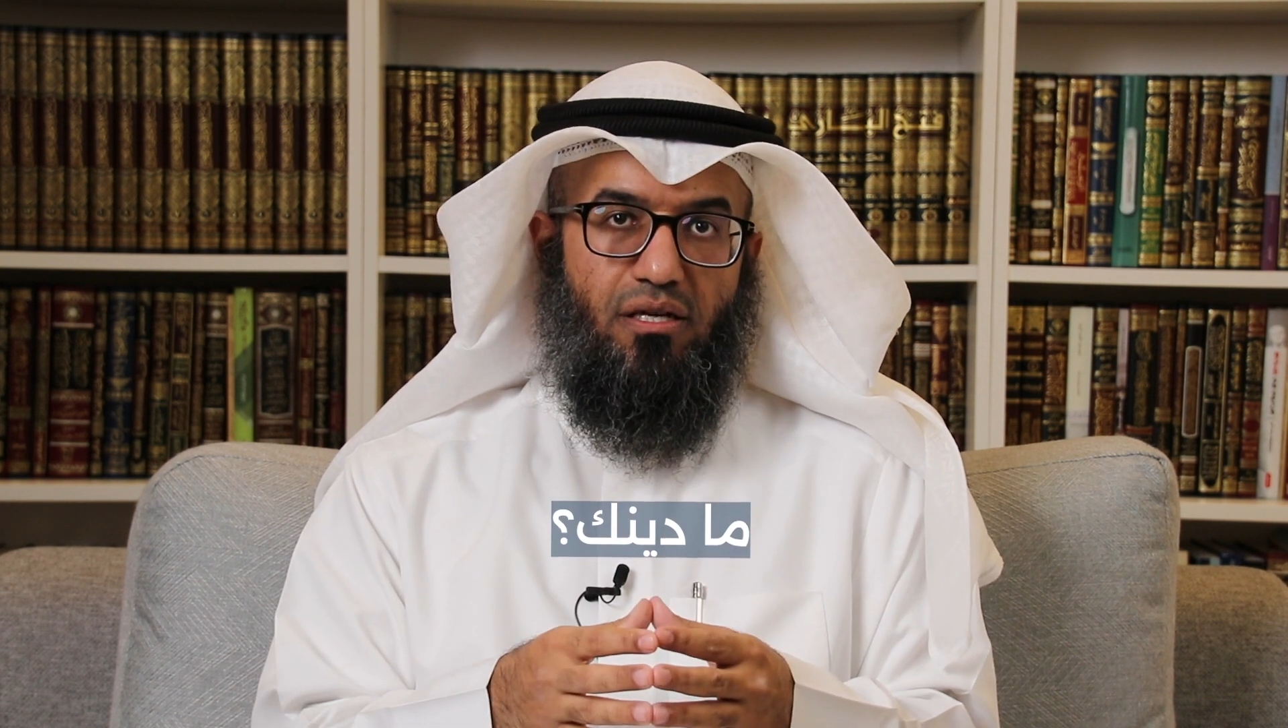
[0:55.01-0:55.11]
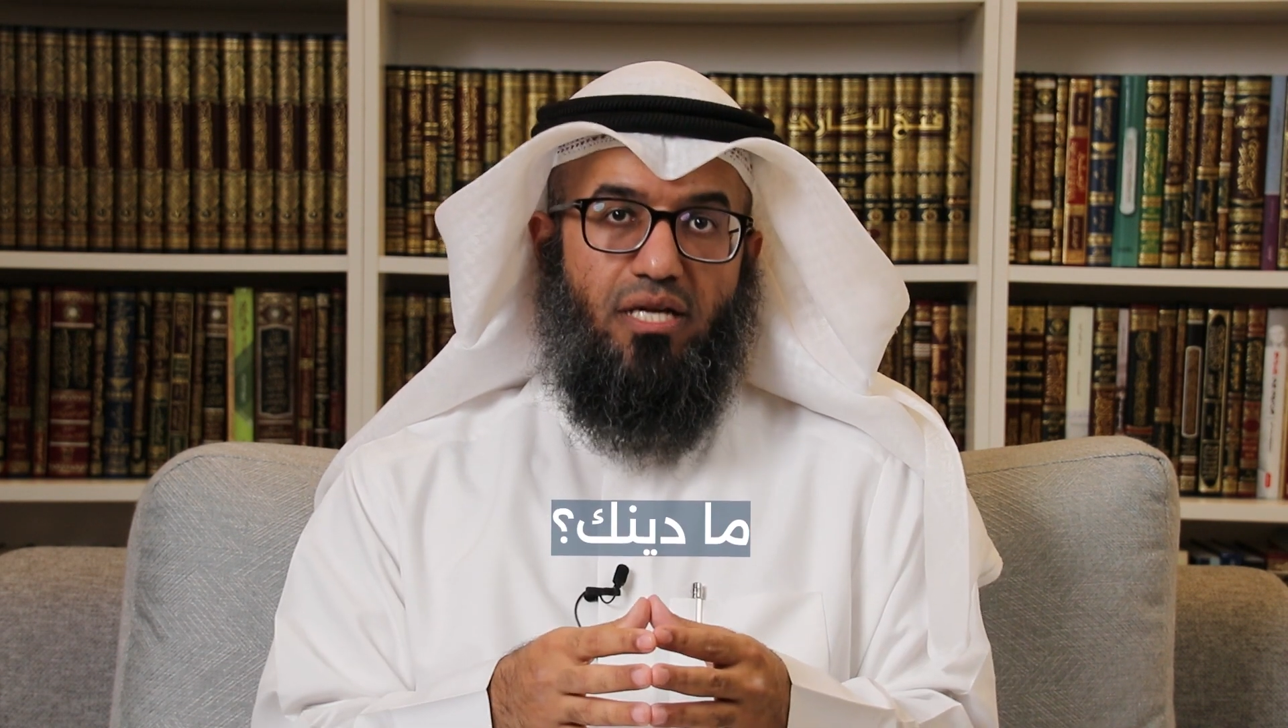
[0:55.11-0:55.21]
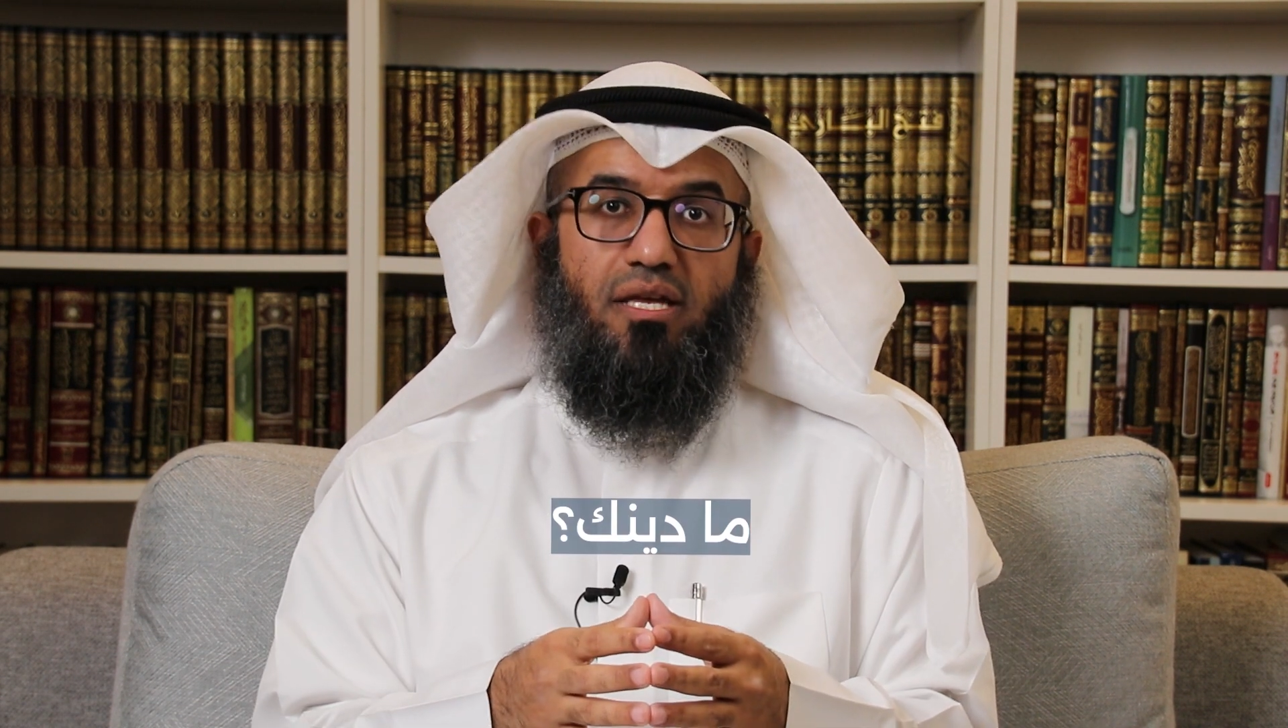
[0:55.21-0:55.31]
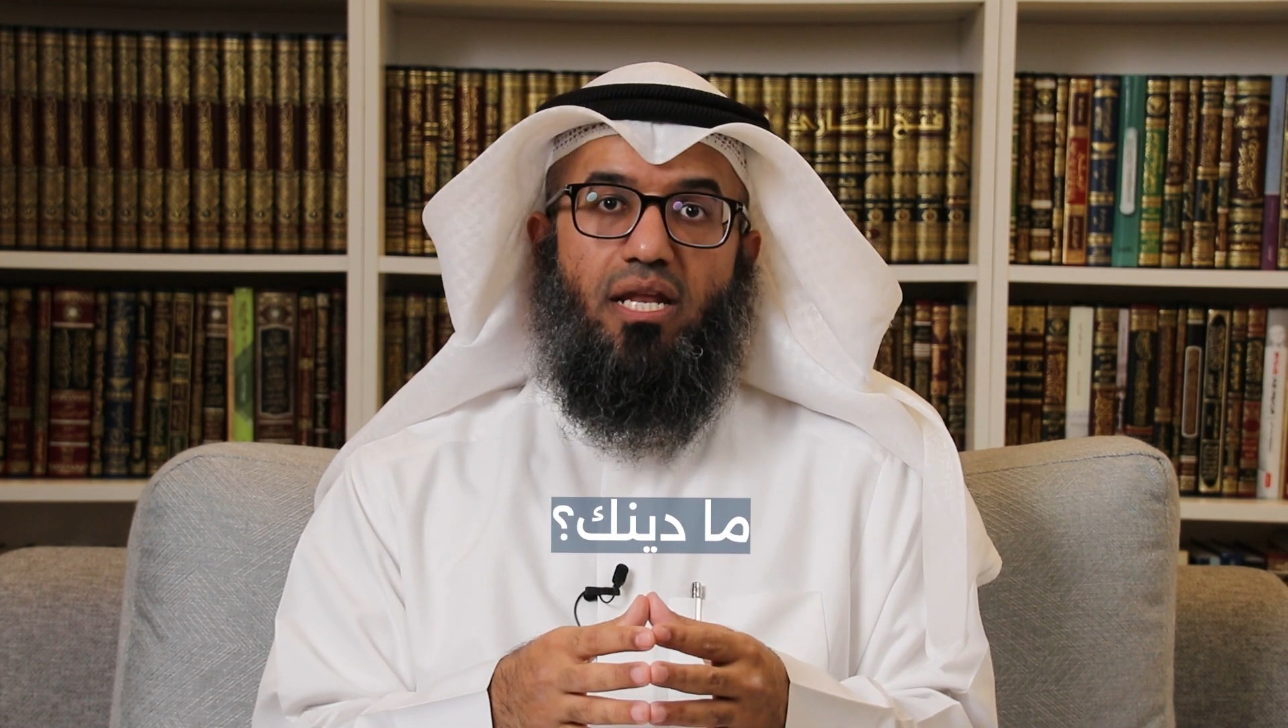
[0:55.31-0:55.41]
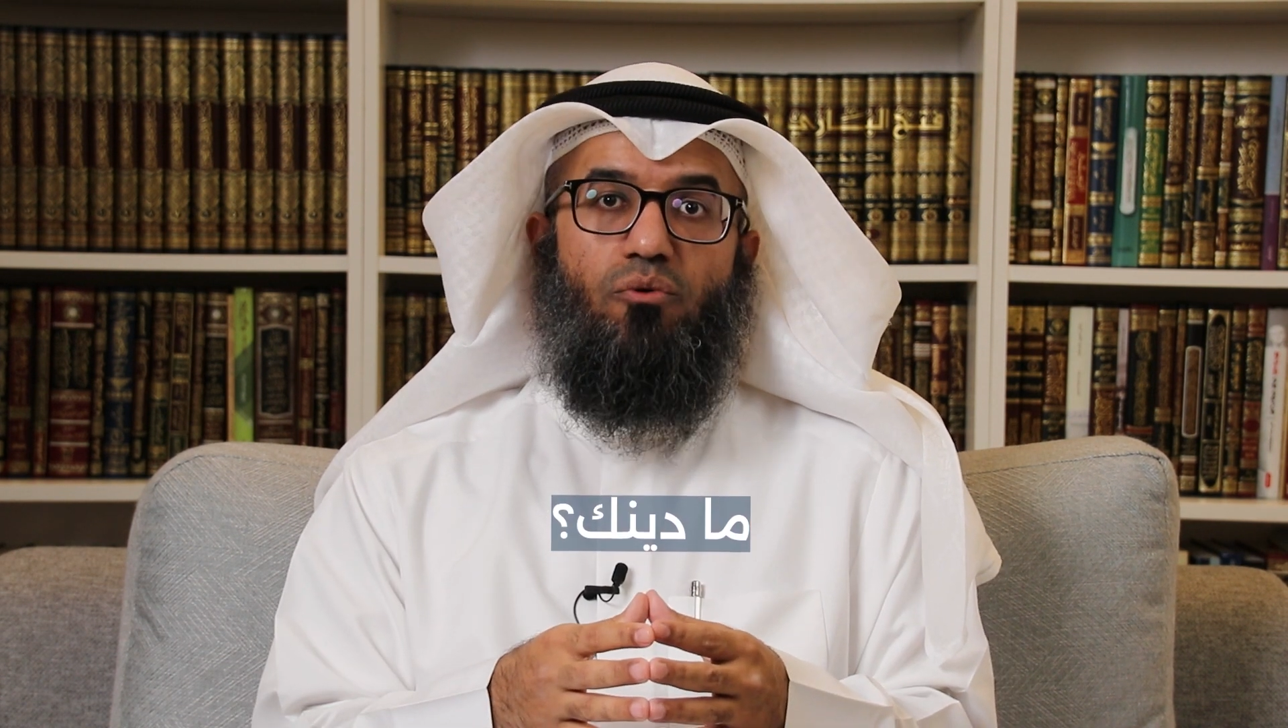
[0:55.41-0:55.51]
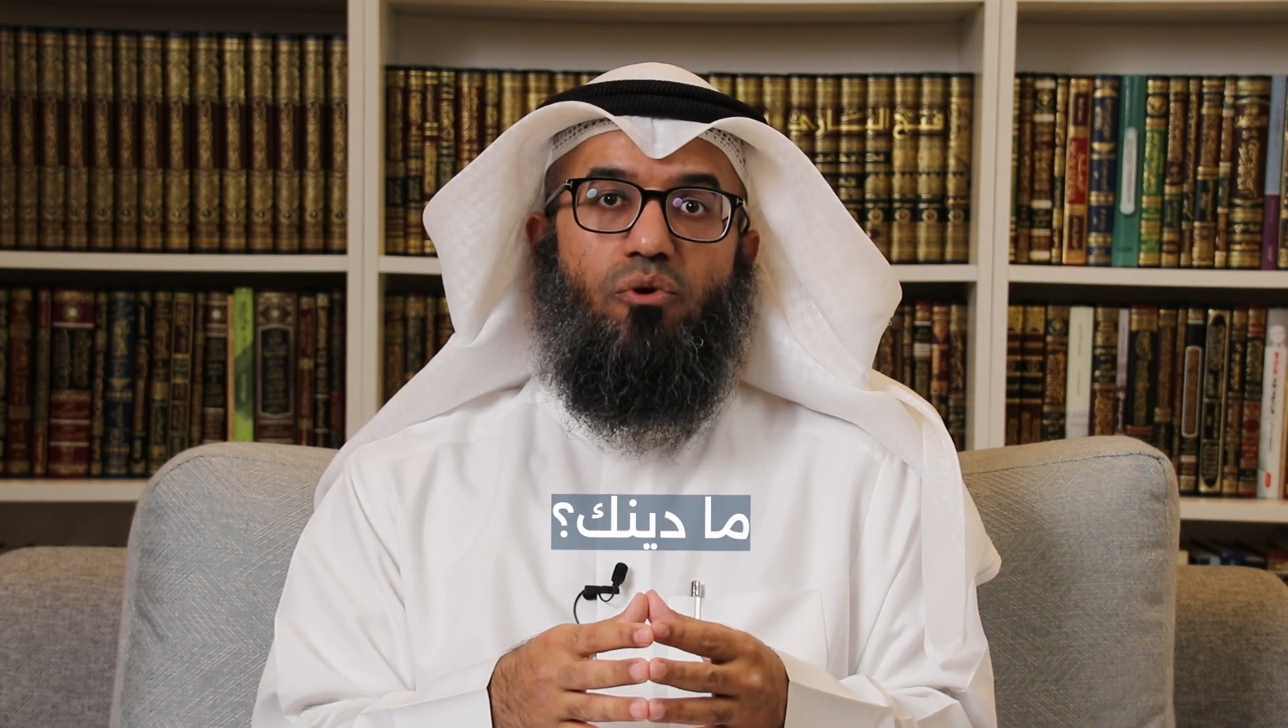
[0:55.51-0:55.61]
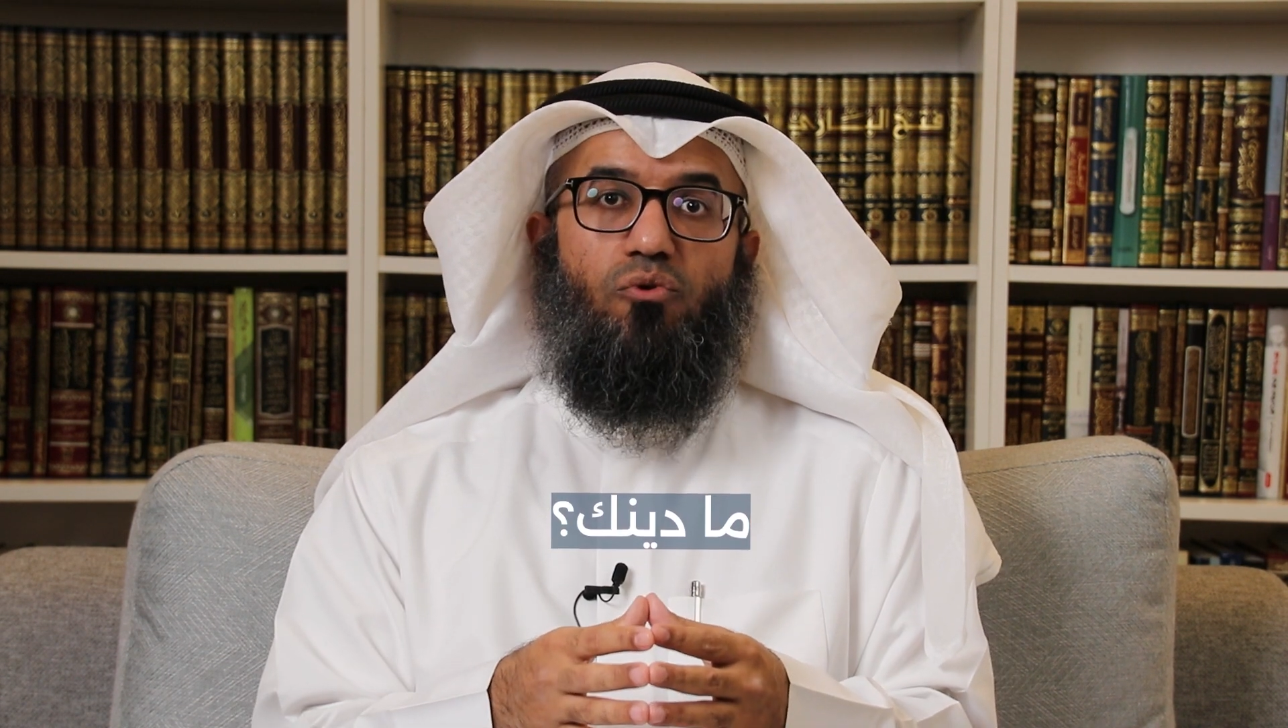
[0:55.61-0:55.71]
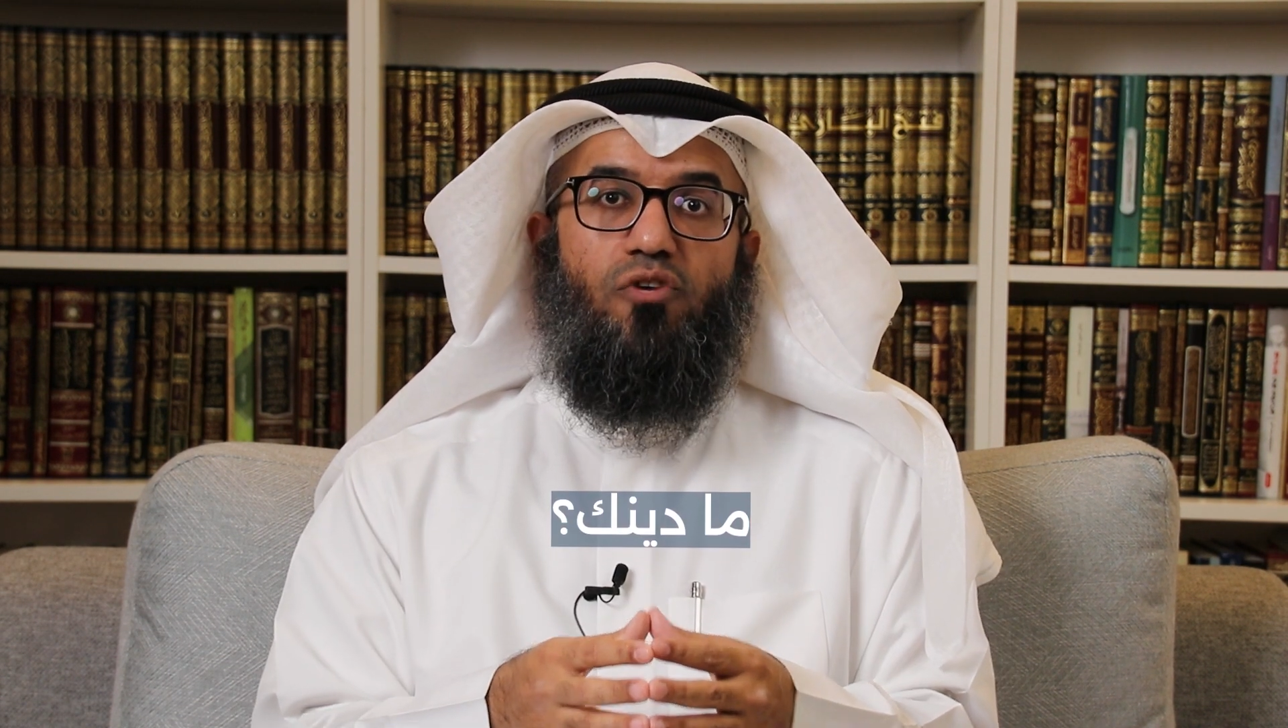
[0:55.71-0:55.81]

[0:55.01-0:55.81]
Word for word: نتناول